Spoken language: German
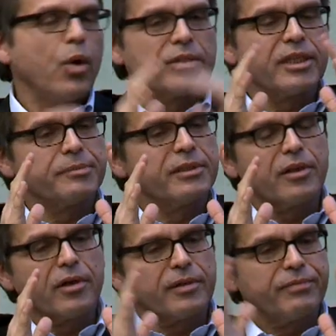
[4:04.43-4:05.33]
Und das
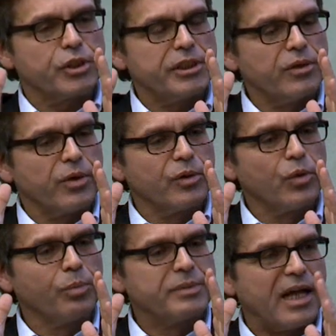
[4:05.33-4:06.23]
wird auch der verschiedenen
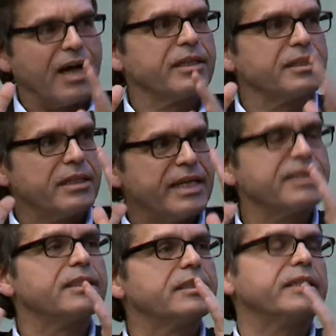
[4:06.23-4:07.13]
Ökonomen sagen, dass in den
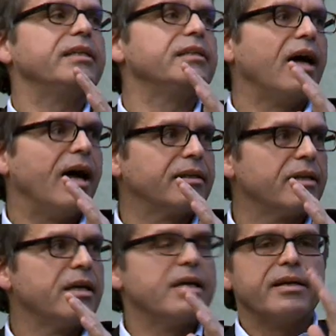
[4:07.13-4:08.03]
nächsten zehn
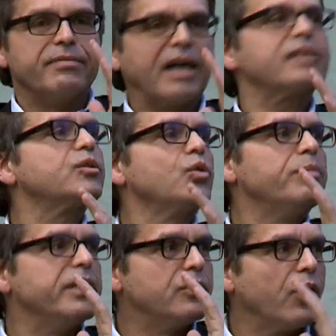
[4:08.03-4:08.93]
Jahren
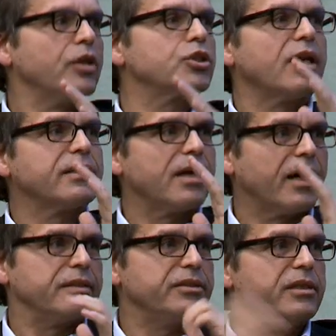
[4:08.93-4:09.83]
Wachstum in Deutschland
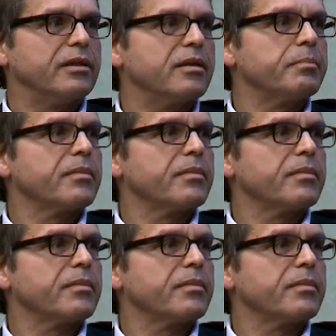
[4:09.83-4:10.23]
garantieren.